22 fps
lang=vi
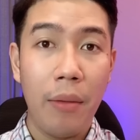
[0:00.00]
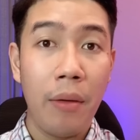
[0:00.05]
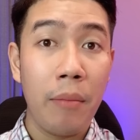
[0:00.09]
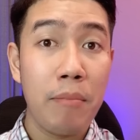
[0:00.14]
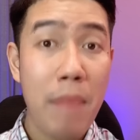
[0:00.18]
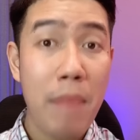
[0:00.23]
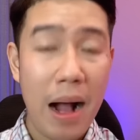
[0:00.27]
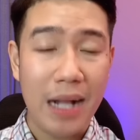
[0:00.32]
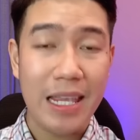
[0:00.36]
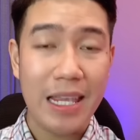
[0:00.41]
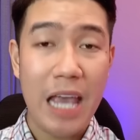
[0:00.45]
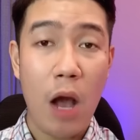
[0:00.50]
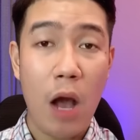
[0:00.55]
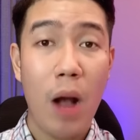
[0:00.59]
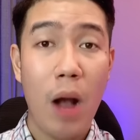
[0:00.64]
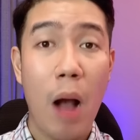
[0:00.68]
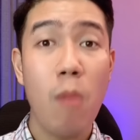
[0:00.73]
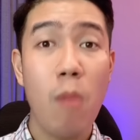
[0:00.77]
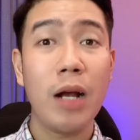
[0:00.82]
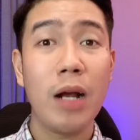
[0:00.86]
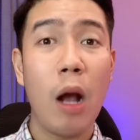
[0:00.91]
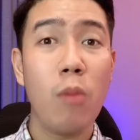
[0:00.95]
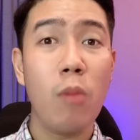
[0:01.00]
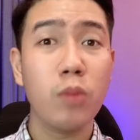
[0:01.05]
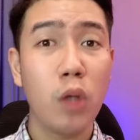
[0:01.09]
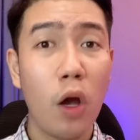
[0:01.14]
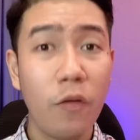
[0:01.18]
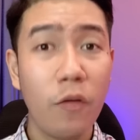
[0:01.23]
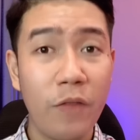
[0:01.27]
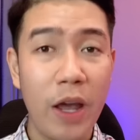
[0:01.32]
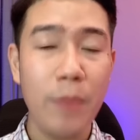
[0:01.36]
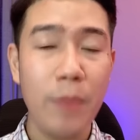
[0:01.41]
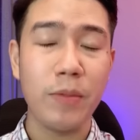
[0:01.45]
mặc dầu ổng không cho
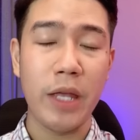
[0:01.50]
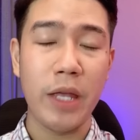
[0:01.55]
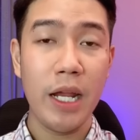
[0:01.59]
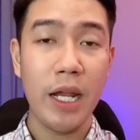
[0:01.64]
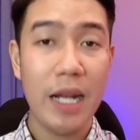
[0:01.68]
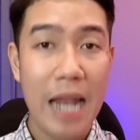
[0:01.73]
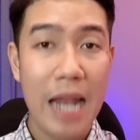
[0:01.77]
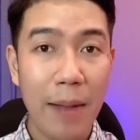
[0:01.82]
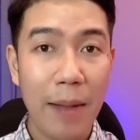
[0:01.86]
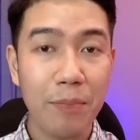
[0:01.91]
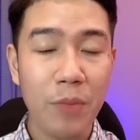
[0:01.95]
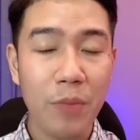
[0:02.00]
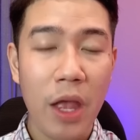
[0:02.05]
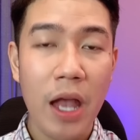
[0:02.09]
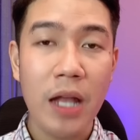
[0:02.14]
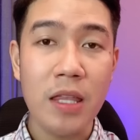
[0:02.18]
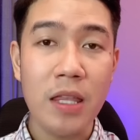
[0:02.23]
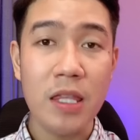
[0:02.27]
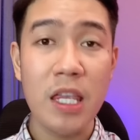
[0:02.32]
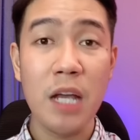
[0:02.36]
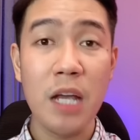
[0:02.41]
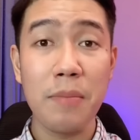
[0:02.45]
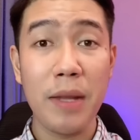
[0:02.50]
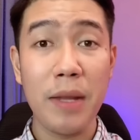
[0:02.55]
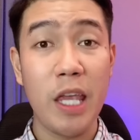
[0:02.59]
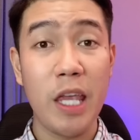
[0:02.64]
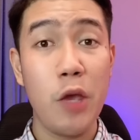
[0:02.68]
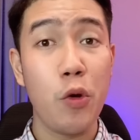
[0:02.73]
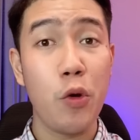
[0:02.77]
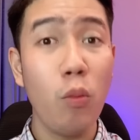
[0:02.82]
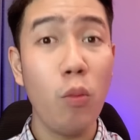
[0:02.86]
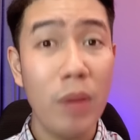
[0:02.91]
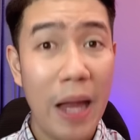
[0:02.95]
phép chị đi làm nhưng mà chị
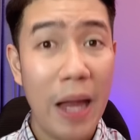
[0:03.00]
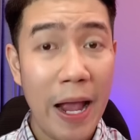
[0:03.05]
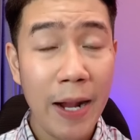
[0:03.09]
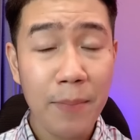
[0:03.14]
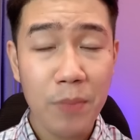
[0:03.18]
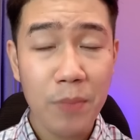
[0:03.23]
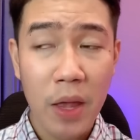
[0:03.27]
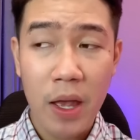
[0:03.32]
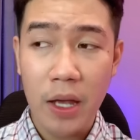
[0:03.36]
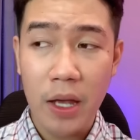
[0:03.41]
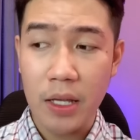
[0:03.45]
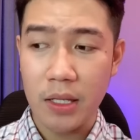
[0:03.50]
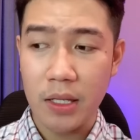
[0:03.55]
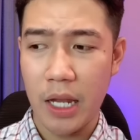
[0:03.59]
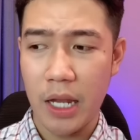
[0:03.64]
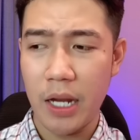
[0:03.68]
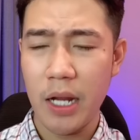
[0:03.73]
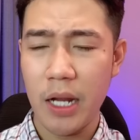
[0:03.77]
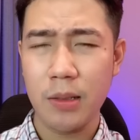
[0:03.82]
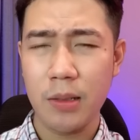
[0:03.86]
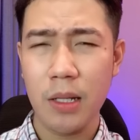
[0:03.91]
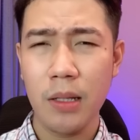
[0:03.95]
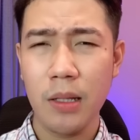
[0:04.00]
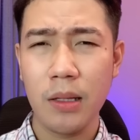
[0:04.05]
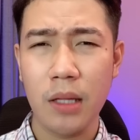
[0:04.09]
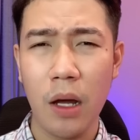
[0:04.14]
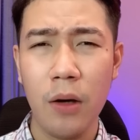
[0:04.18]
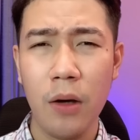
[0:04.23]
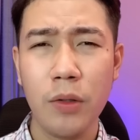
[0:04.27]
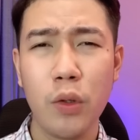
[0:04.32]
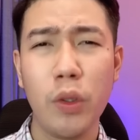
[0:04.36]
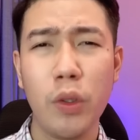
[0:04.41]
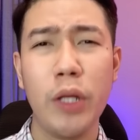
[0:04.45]
cũng lén chị đi xin
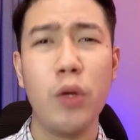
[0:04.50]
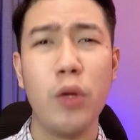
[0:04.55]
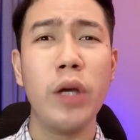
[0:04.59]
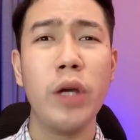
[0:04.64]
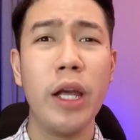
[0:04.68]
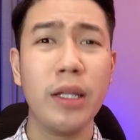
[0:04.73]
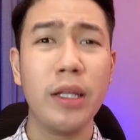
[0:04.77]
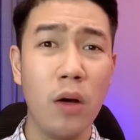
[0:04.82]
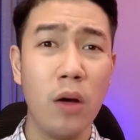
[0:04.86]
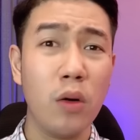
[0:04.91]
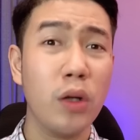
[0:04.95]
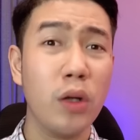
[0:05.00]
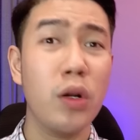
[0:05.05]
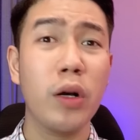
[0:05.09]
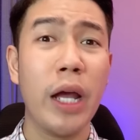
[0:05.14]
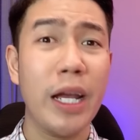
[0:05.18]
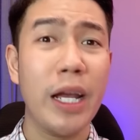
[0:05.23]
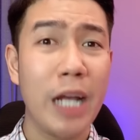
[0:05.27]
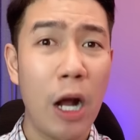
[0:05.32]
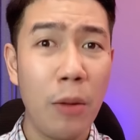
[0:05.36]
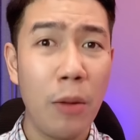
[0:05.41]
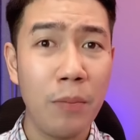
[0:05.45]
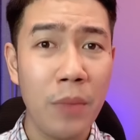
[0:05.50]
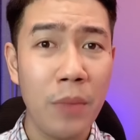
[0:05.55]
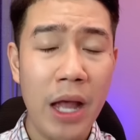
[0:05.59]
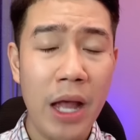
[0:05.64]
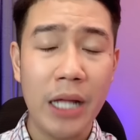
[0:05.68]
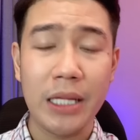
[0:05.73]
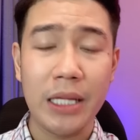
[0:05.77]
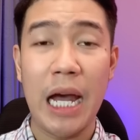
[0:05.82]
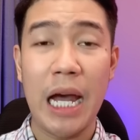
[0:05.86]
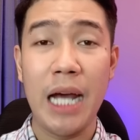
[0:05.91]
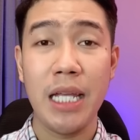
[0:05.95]
thử chỗ này chỗ kia thử có được hay không
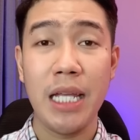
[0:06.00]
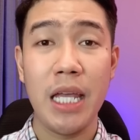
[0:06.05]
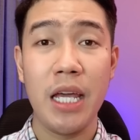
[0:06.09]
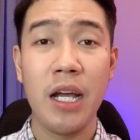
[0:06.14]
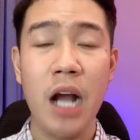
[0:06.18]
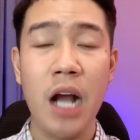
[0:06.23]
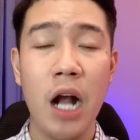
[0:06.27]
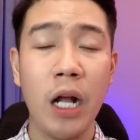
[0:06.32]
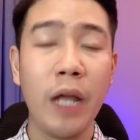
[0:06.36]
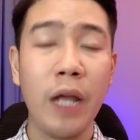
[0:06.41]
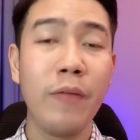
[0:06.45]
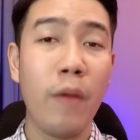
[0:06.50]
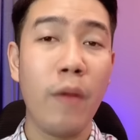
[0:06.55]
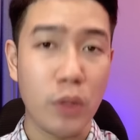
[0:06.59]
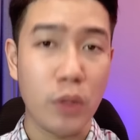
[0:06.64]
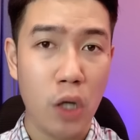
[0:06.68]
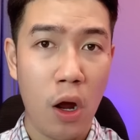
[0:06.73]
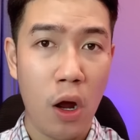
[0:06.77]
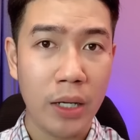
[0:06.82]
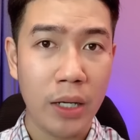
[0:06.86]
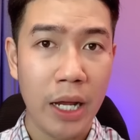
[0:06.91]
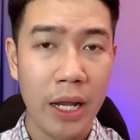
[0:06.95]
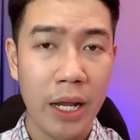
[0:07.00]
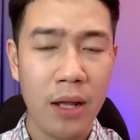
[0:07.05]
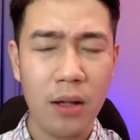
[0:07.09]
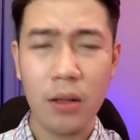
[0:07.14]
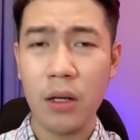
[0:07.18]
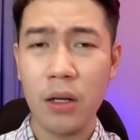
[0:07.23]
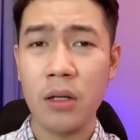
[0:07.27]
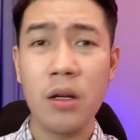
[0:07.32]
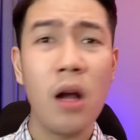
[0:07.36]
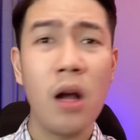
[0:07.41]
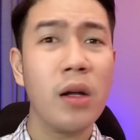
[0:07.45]
tại vì gần cái phòng trọ này á
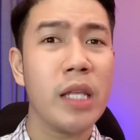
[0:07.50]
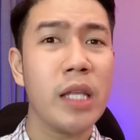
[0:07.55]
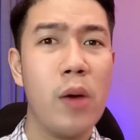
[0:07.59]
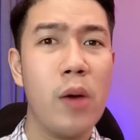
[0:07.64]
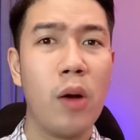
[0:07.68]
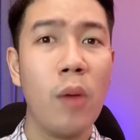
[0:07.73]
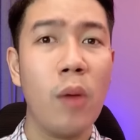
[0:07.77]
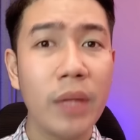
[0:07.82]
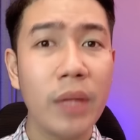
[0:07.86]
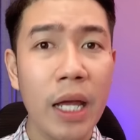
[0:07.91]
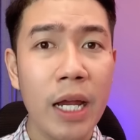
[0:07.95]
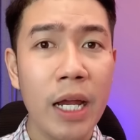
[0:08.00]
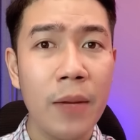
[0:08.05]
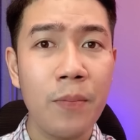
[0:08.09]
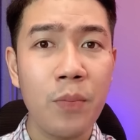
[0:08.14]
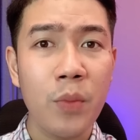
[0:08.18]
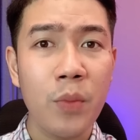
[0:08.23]
rất nhiều công ty